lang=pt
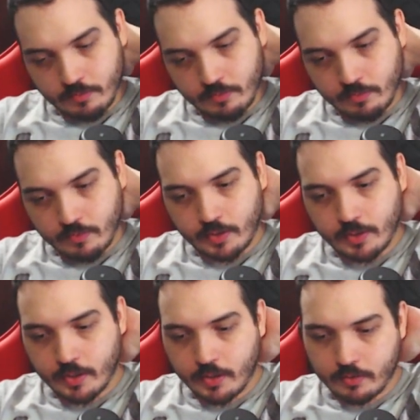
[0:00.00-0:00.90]
Vai
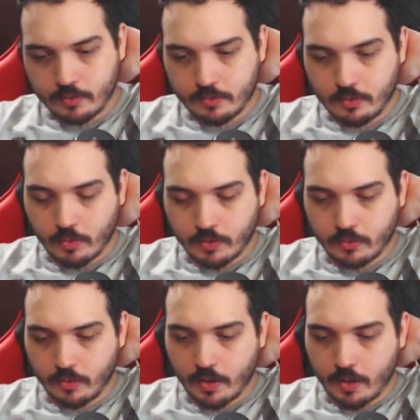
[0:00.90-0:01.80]
estar tá na
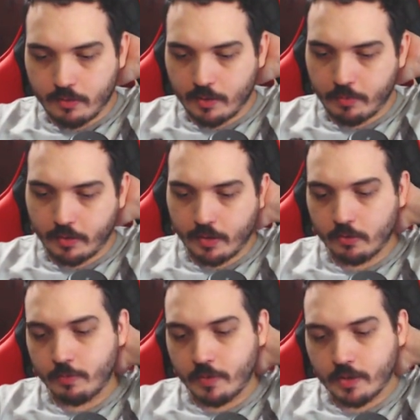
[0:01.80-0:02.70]
situação ideal, né? Porque a
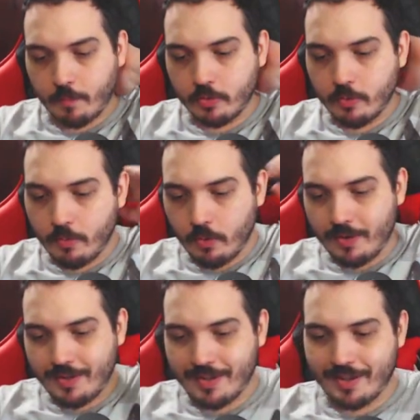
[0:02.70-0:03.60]
última etapa do
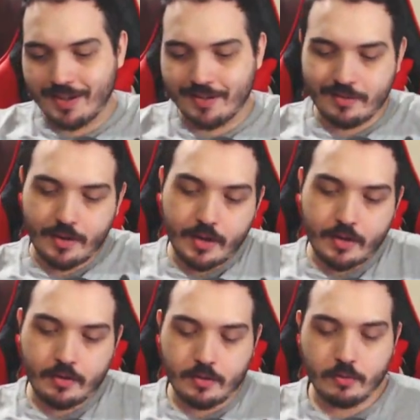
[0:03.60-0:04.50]
Broly é a GL,
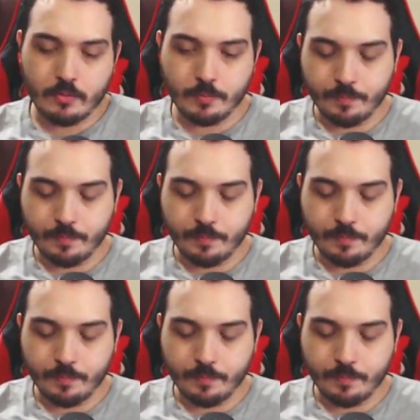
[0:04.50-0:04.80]
então